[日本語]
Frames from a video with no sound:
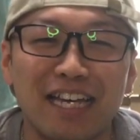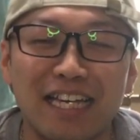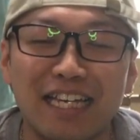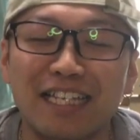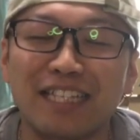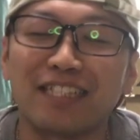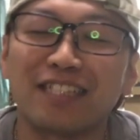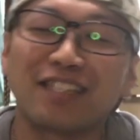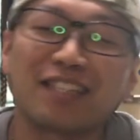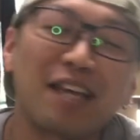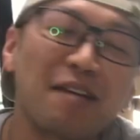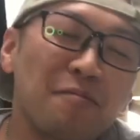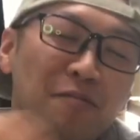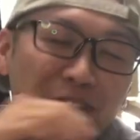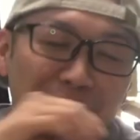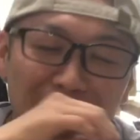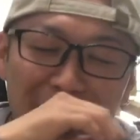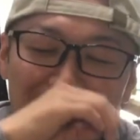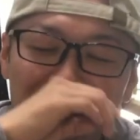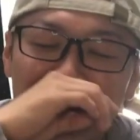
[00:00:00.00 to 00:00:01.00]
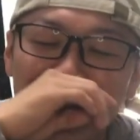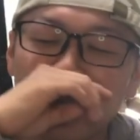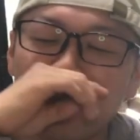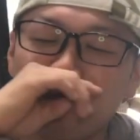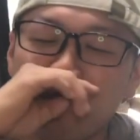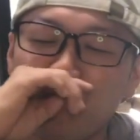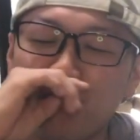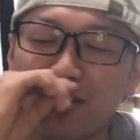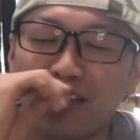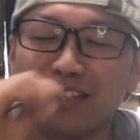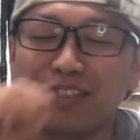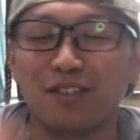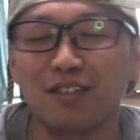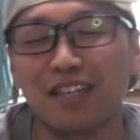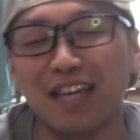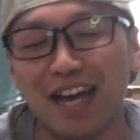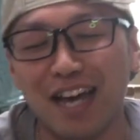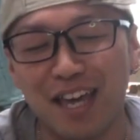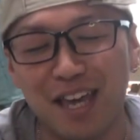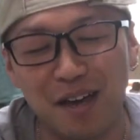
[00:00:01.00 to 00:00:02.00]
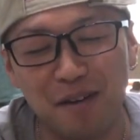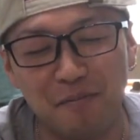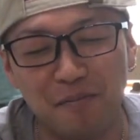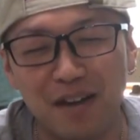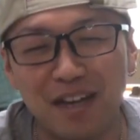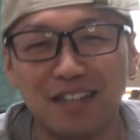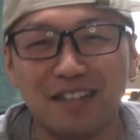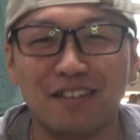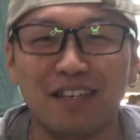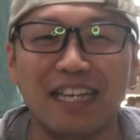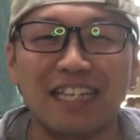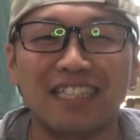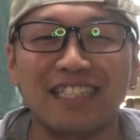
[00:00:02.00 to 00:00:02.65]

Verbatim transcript: インスタもね、もう一時あ、やばーって、